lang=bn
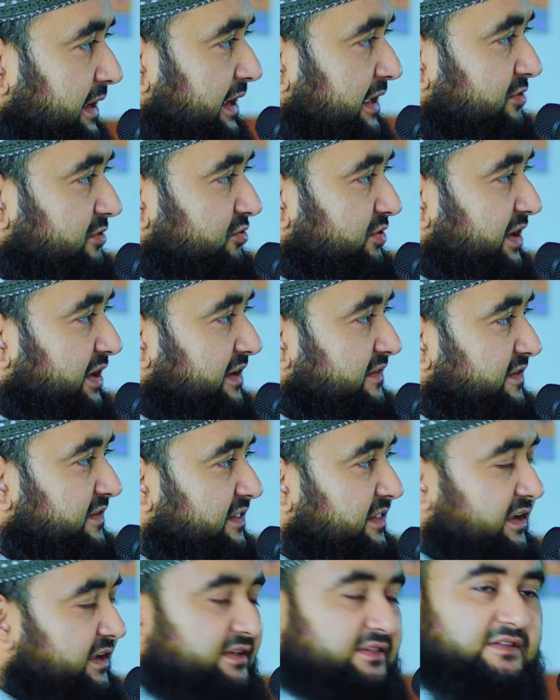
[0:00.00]
এই দুনিয়ার
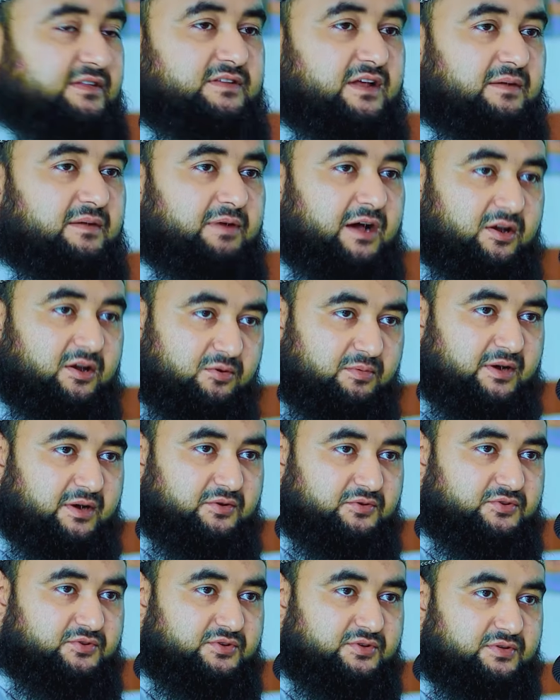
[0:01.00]
জিন্দিগিতে যারা ভালো
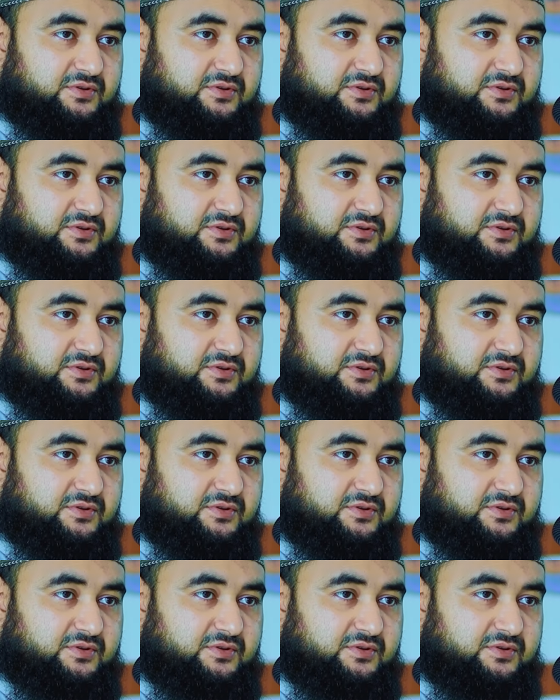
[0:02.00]
মানুষ